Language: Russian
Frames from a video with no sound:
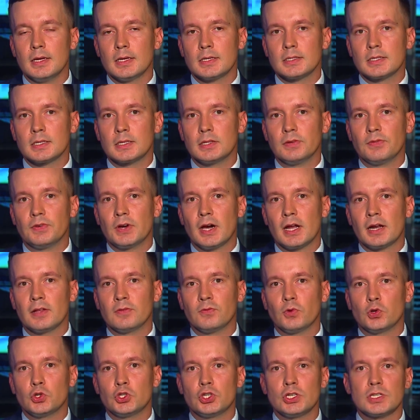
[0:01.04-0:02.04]
Сыктывкарын
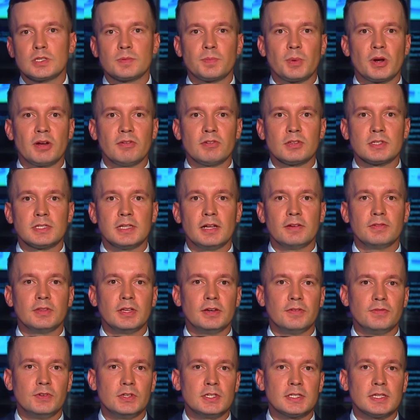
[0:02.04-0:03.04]
вощес
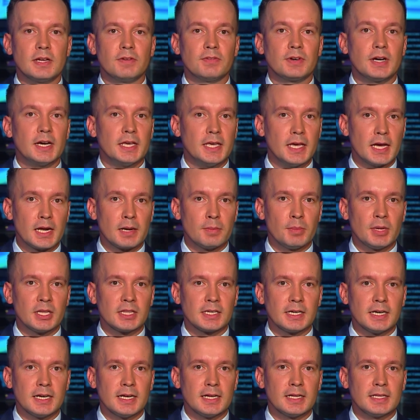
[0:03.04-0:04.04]
православной выставка
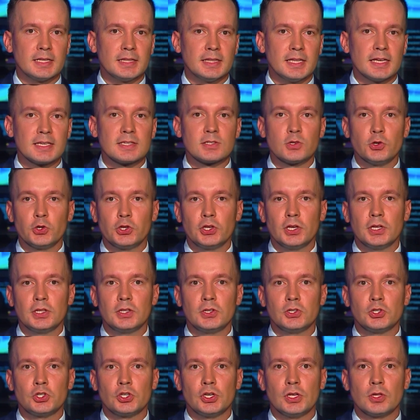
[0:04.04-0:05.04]
ярманга. Да сөке
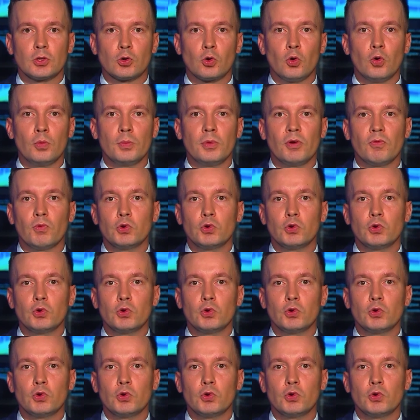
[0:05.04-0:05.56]
коми коме